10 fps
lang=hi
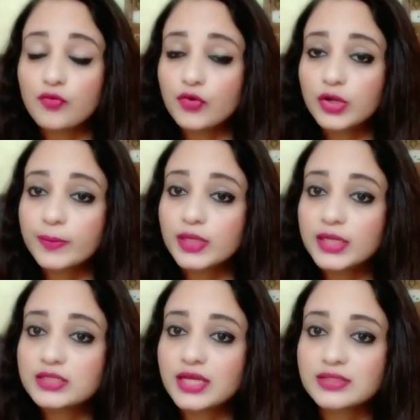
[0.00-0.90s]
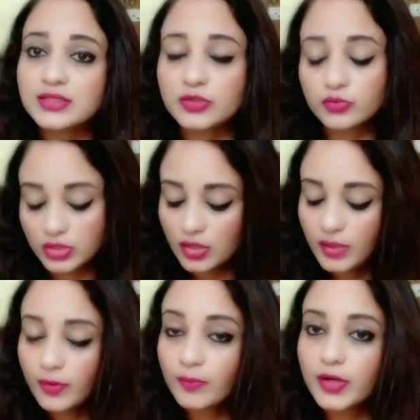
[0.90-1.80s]
अफोर्डेबल के साथ साथ उसके
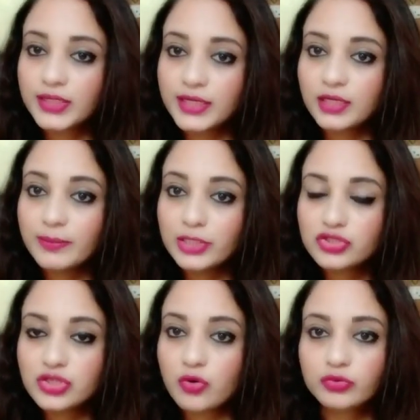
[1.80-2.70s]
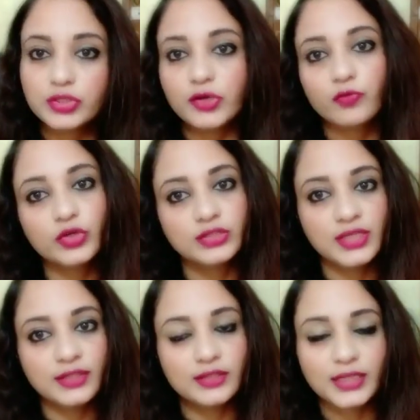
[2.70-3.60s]
जो मटेरियल भी अच्छा होता है वो
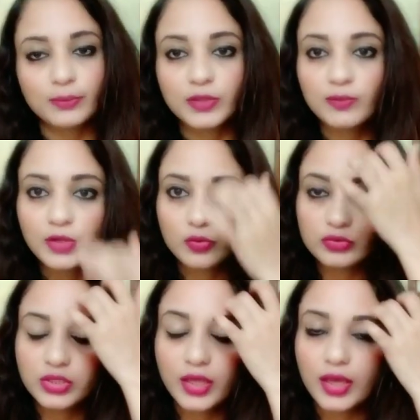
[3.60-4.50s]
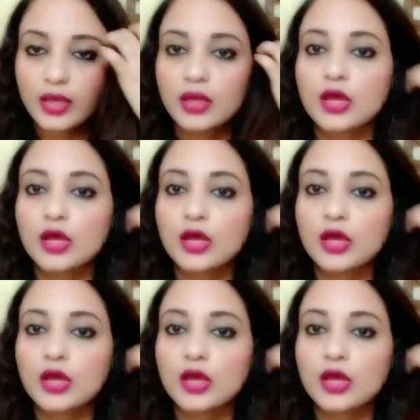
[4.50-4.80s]
डिज़ाइनर टाइप की भी होती है